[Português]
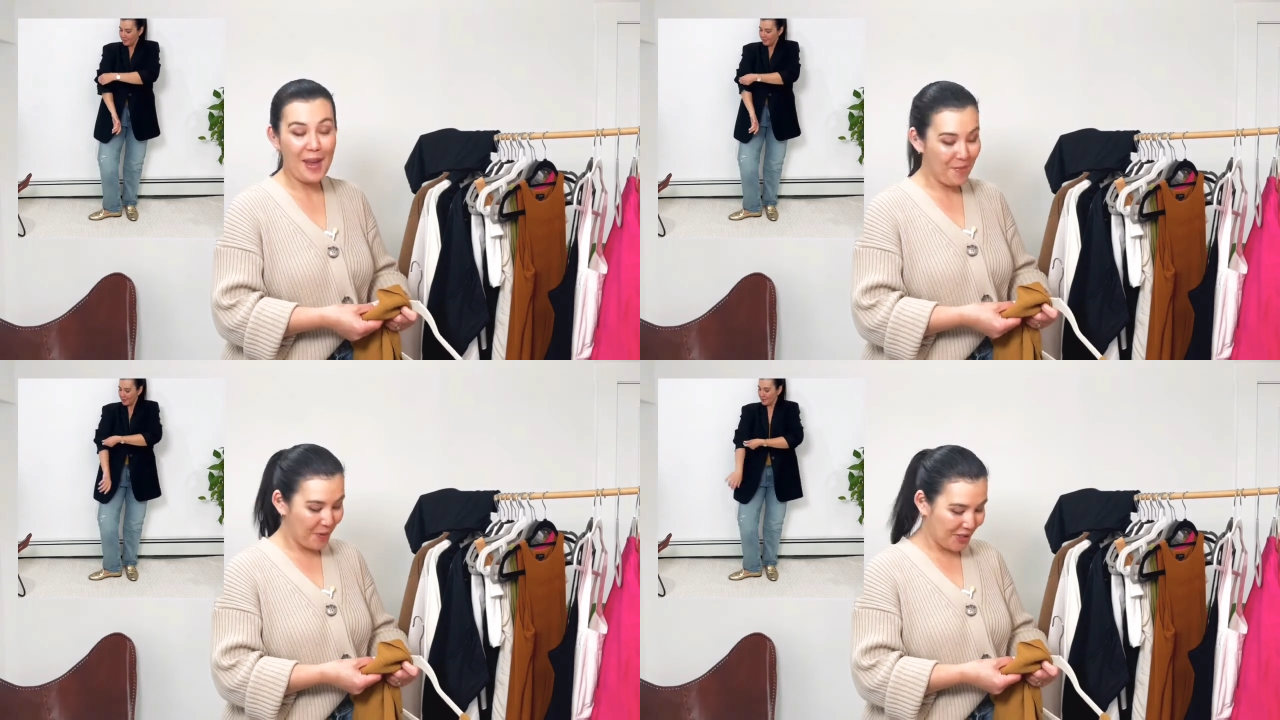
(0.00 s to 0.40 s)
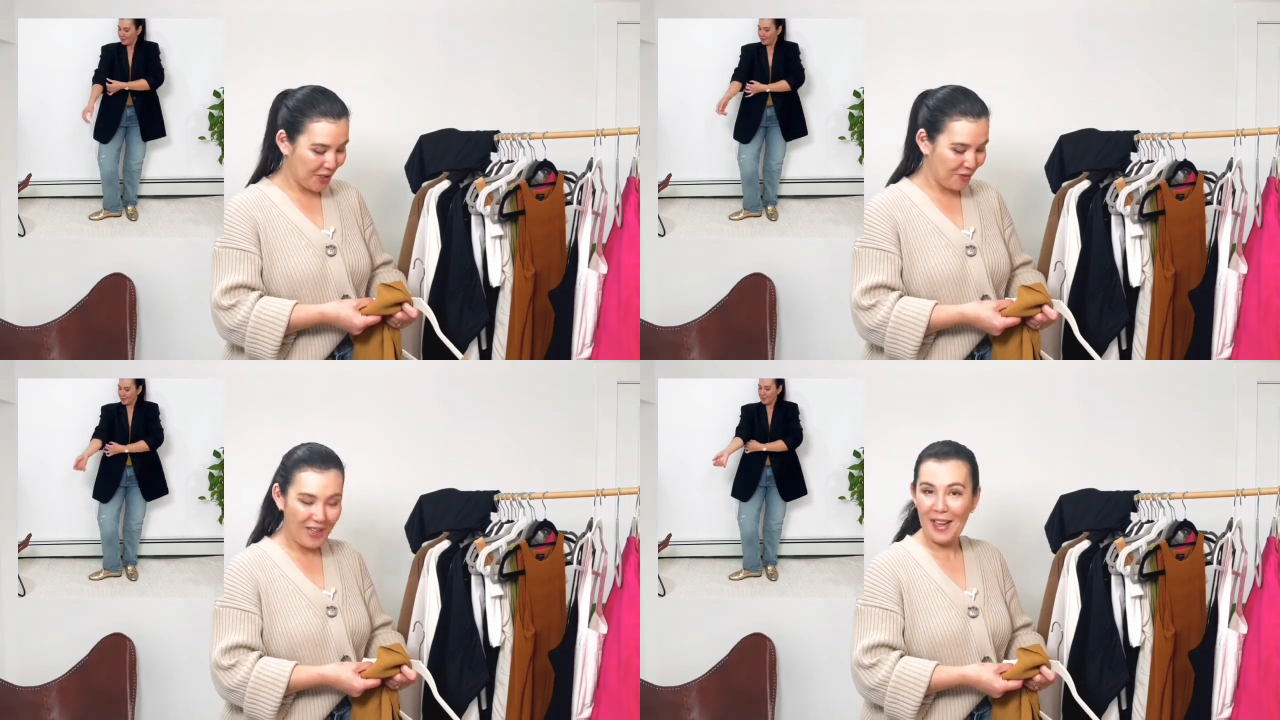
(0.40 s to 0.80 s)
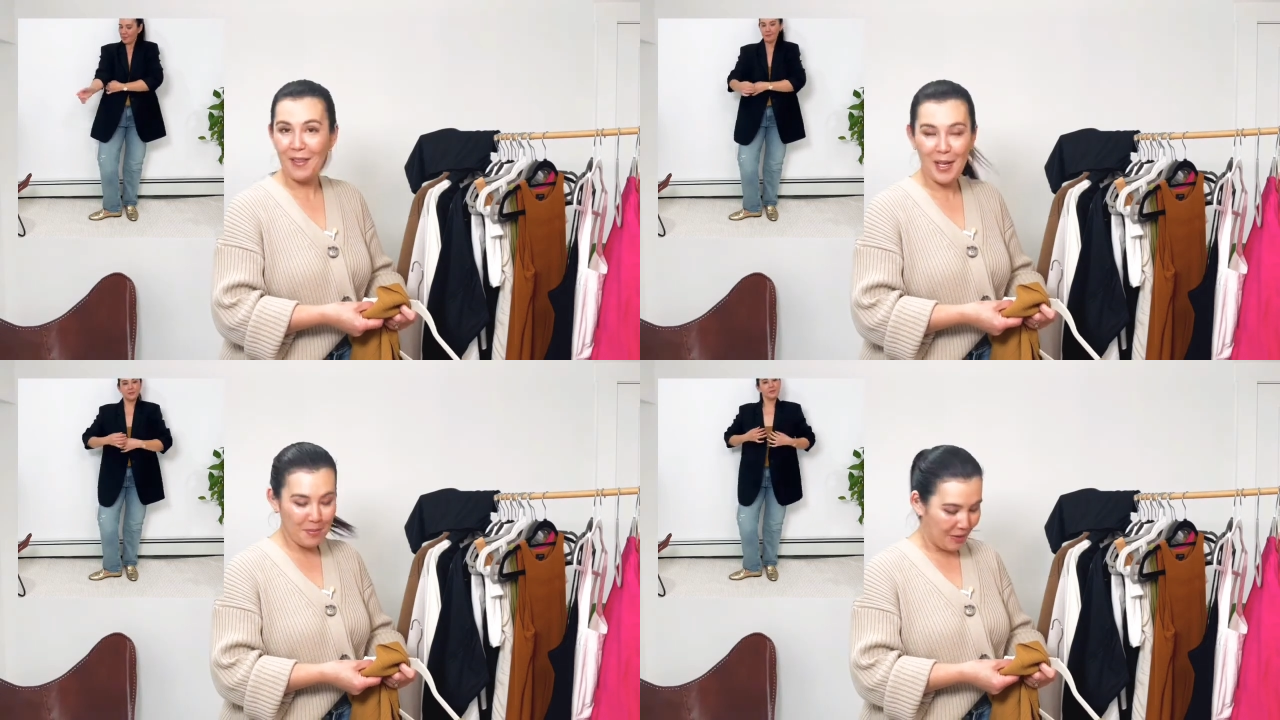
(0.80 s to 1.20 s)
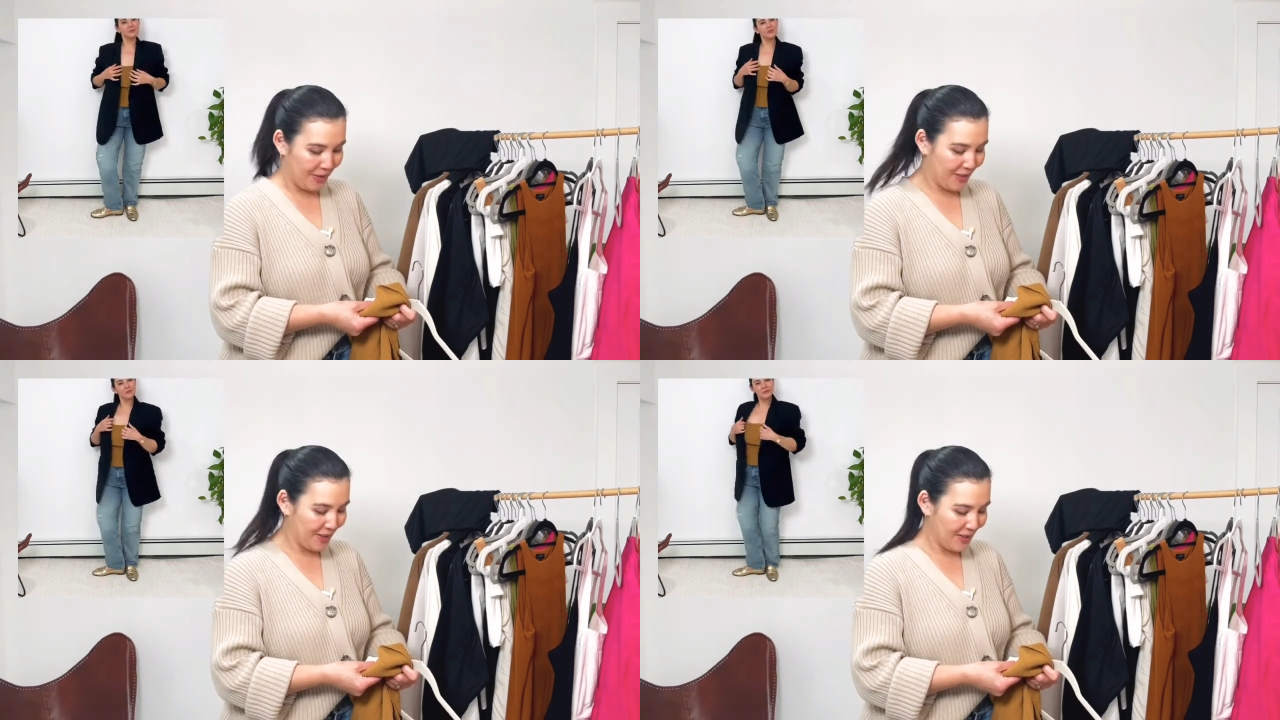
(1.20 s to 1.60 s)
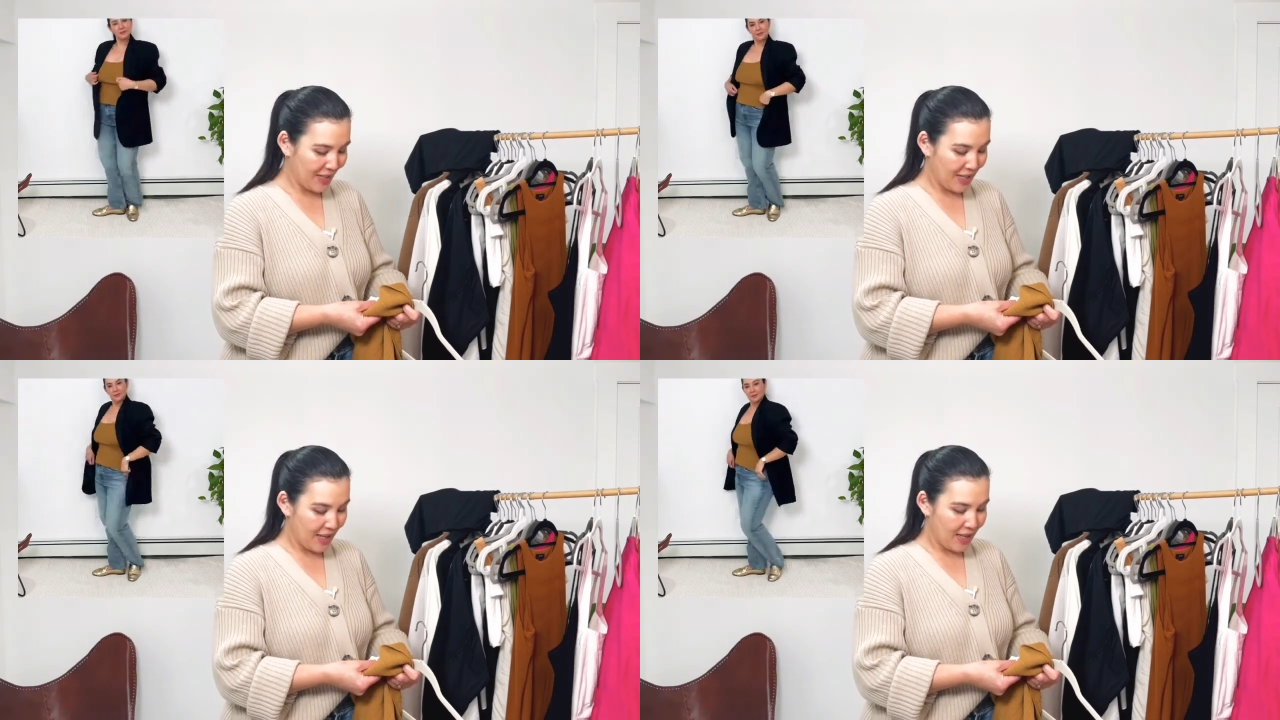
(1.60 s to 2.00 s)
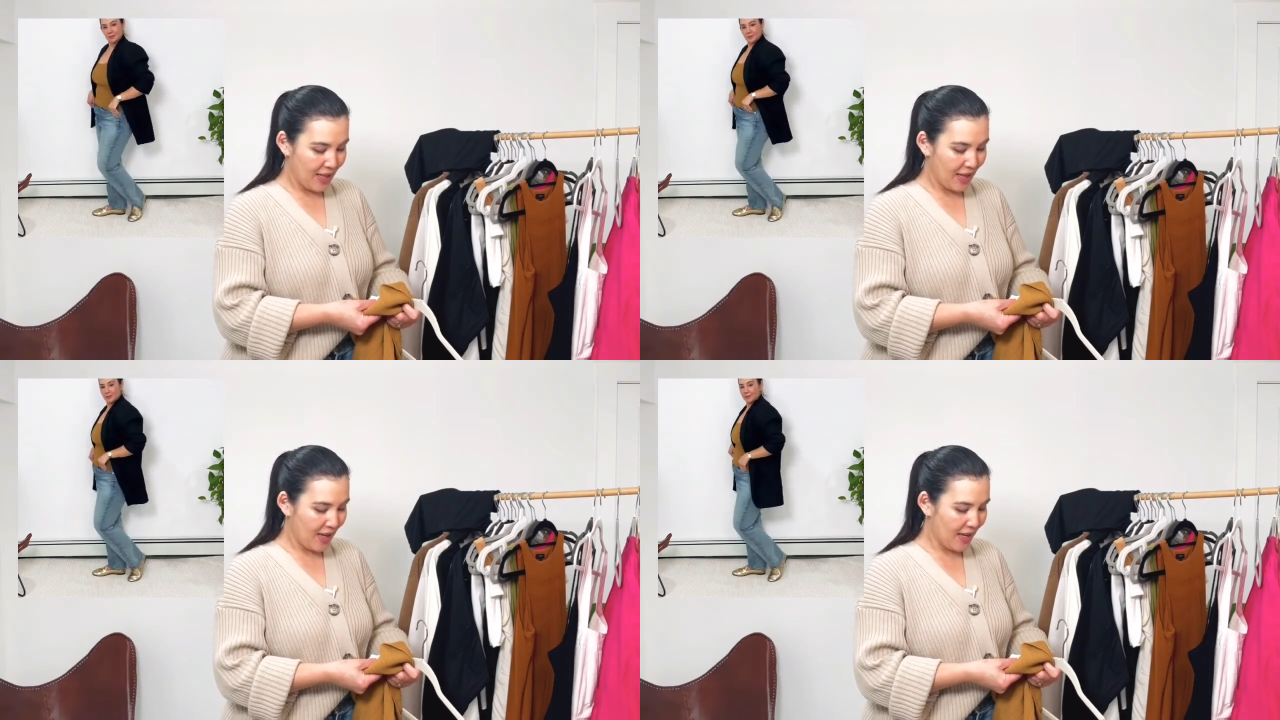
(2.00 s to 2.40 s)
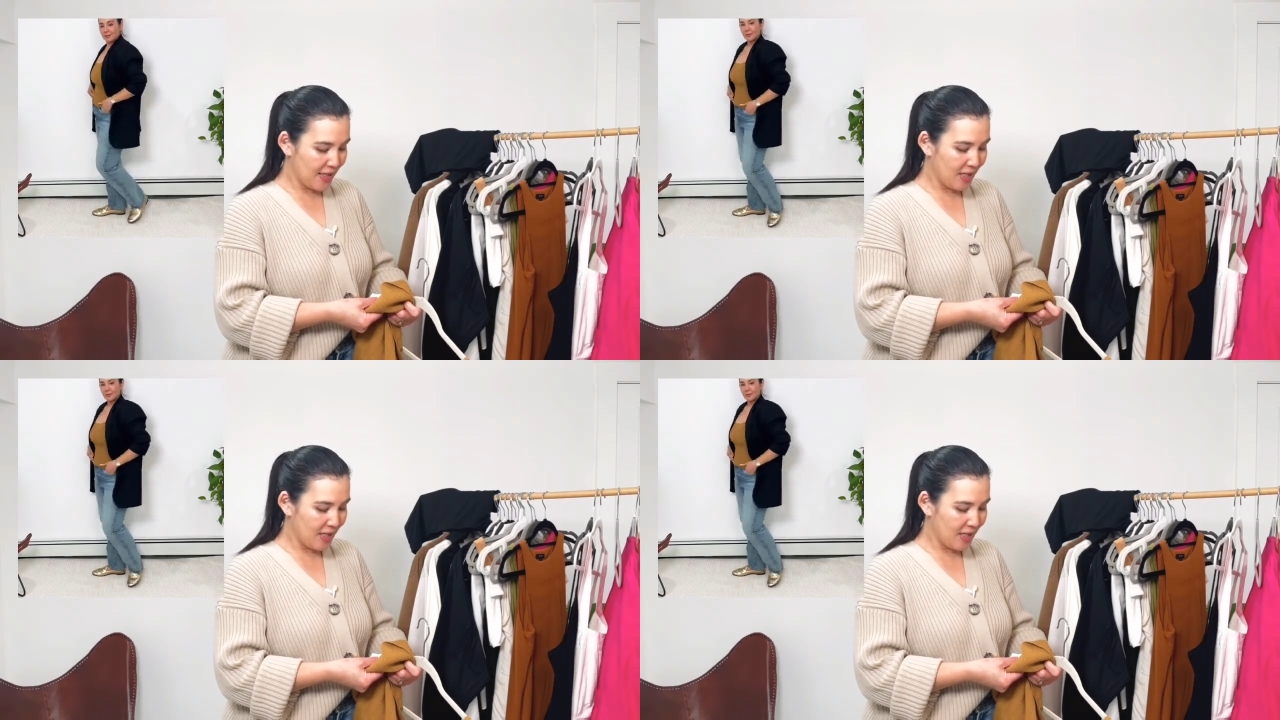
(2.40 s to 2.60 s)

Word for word: época a gente falava ribana. É